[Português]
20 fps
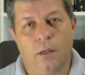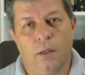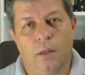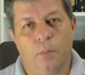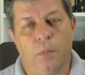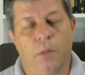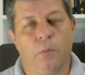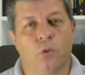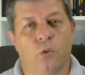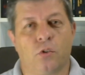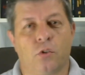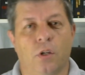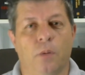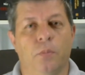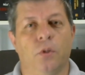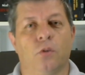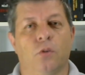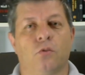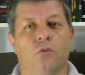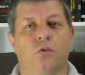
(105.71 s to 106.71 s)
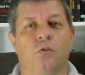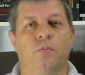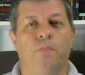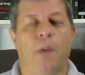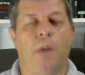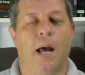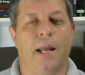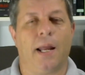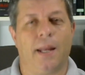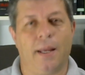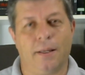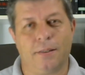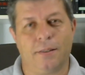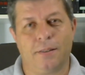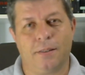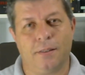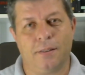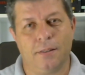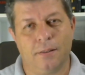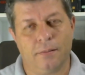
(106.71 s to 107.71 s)
Bem, meus amigos,
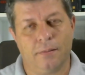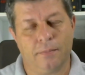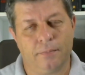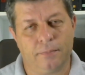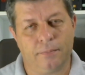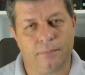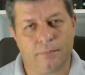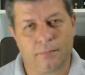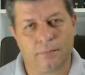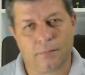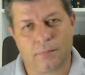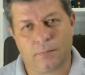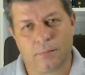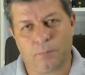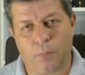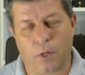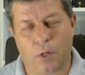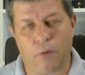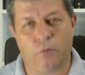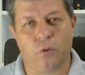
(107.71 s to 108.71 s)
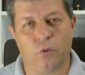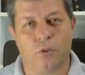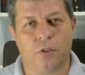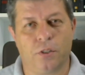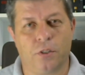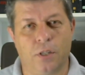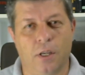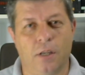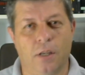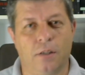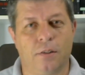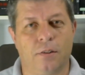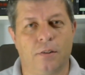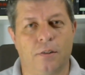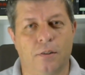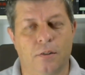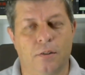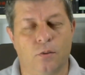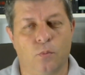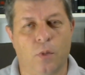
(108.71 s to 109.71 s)
parece para
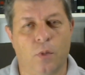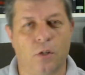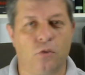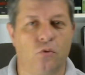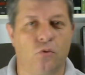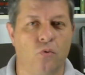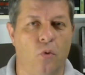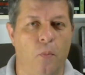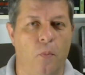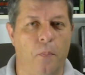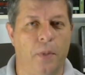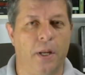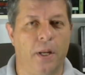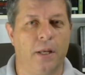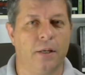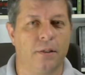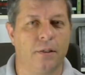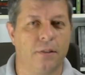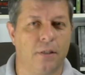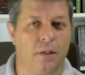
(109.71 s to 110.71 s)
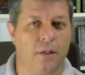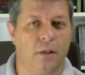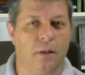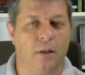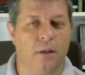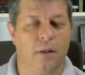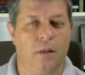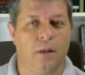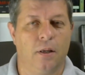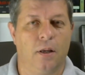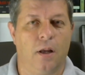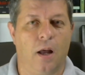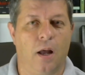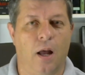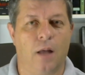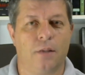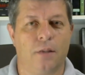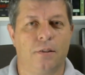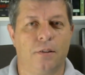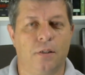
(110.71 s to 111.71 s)
vocês uma surpresa
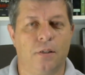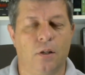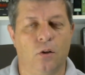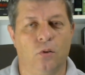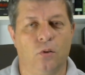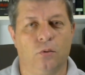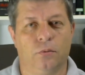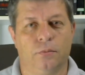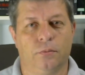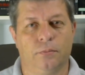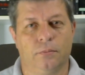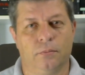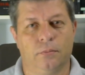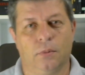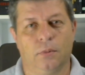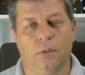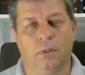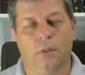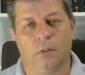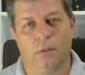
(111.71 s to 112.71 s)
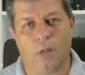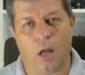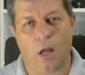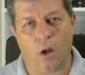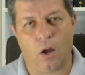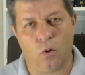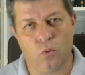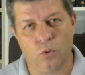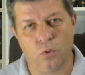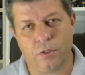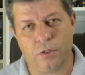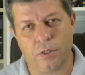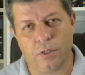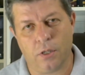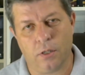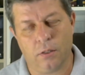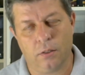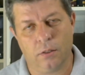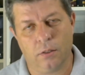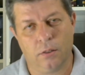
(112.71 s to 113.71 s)
a ação da
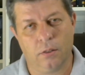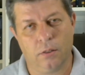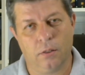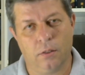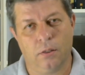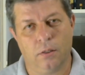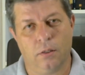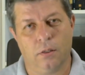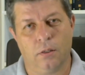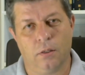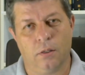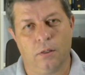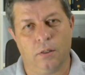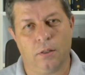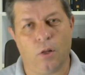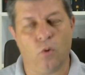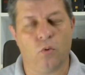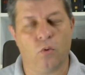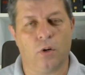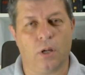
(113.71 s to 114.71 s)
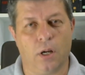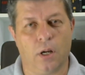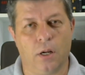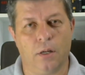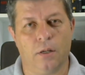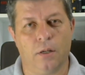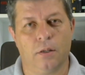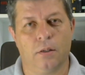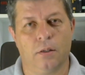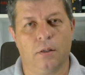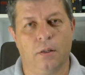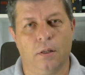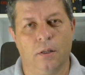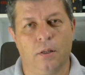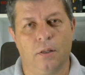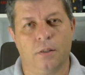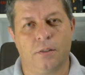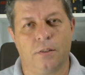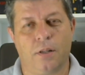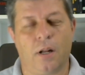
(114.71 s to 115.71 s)
Rússia na Ucrânia?
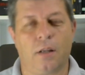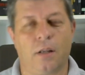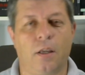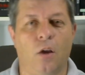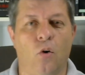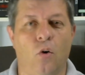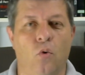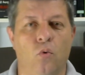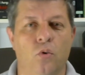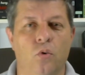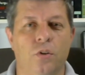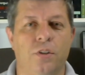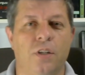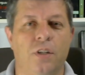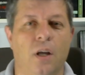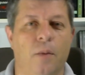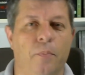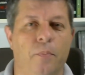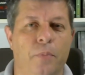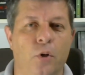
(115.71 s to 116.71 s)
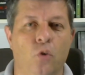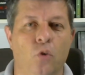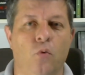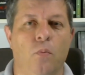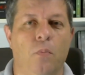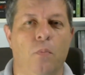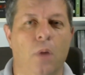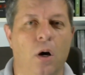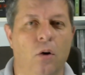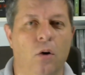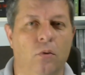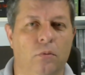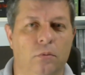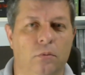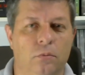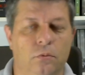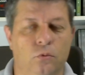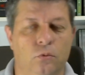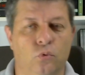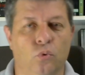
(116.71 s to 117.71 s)
Será que a Rússia abriu mão
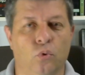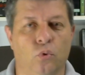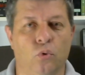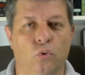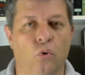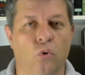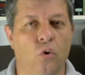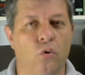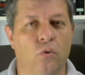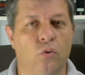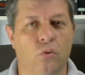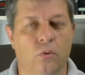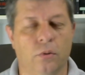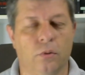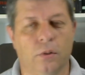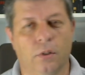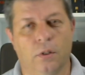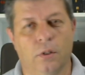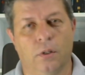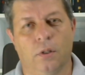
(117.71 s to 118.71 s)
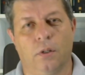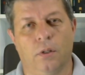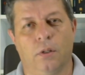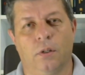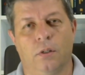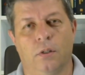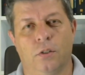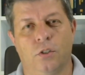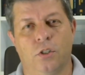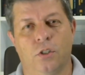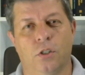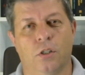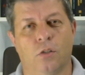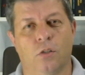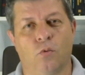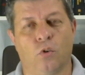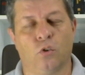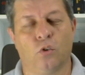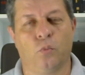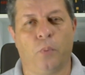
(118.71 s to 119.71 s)
do logro de
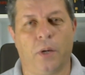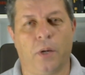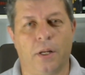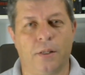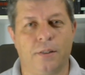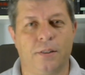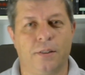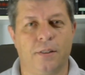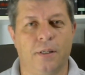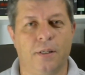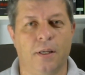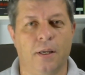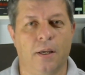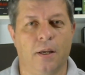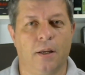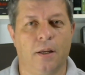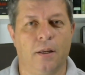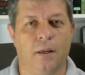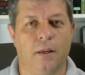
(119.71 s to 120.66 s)
quando parecer